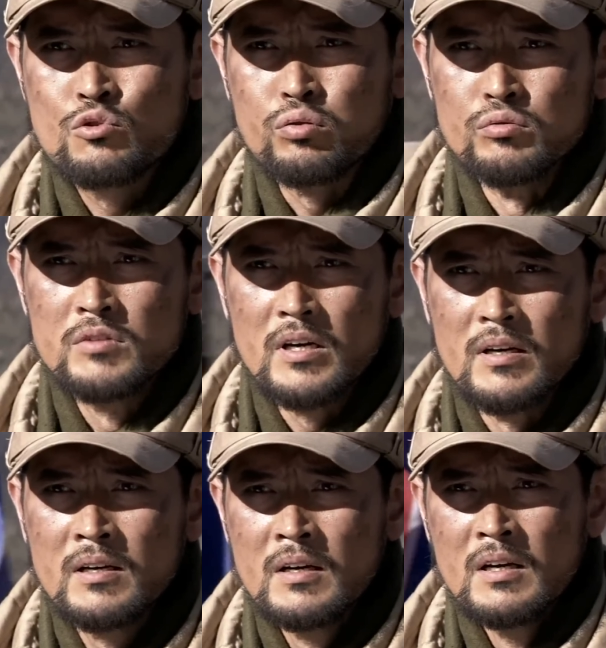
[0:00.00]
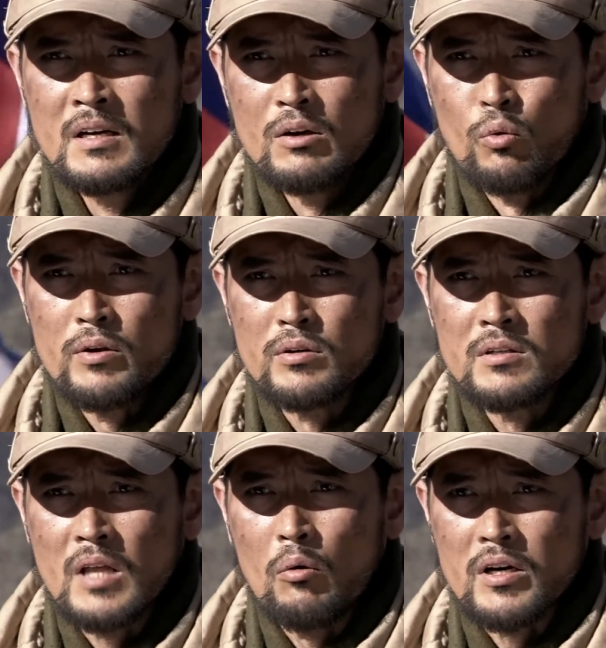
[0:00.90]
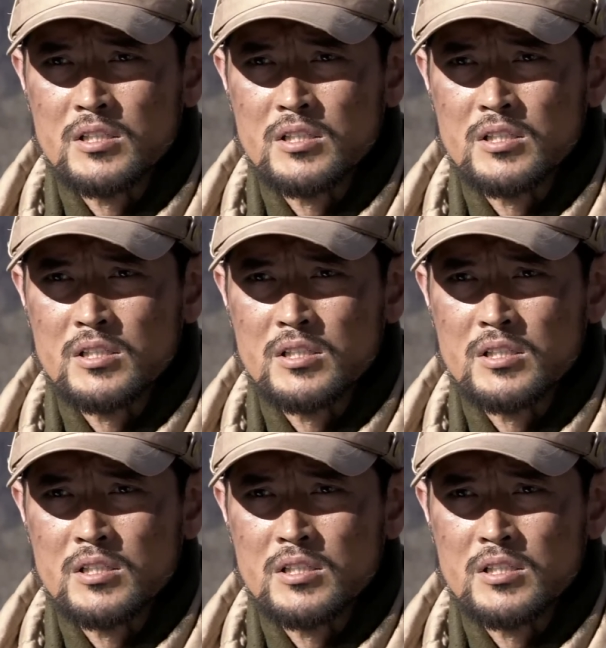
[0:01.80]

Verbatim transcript: 추운데 왜 여기 나와